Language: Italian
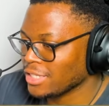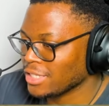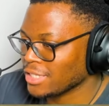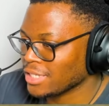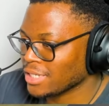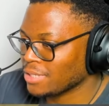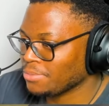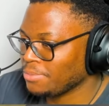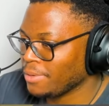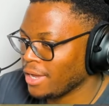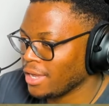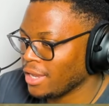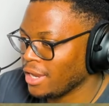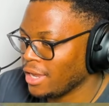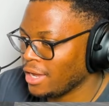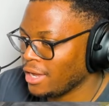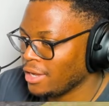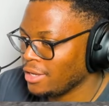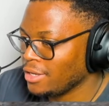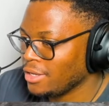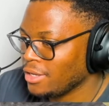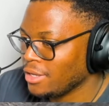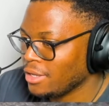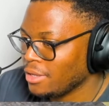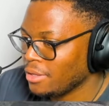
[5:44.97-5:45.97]
senza
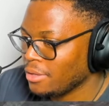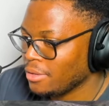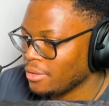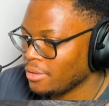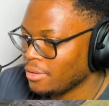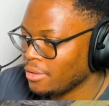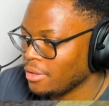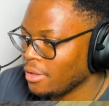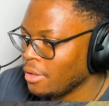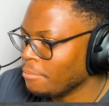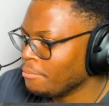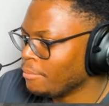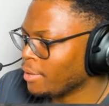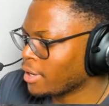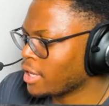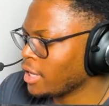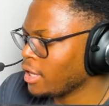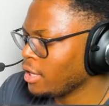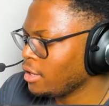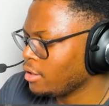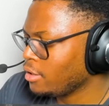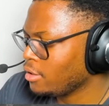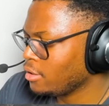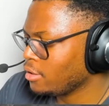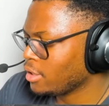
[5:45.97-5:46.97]
spada? Ma
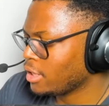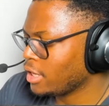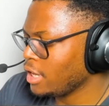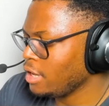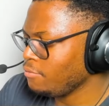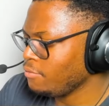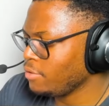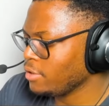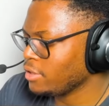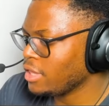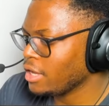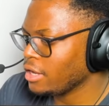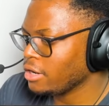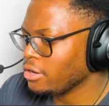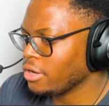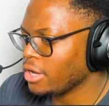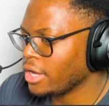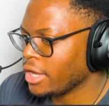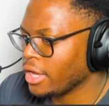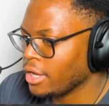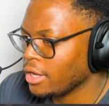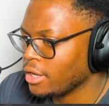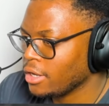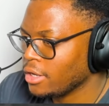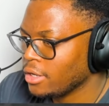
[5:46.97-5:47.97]
che, che inventario
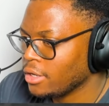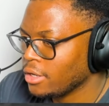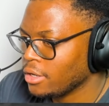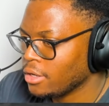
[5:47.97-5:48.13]
è?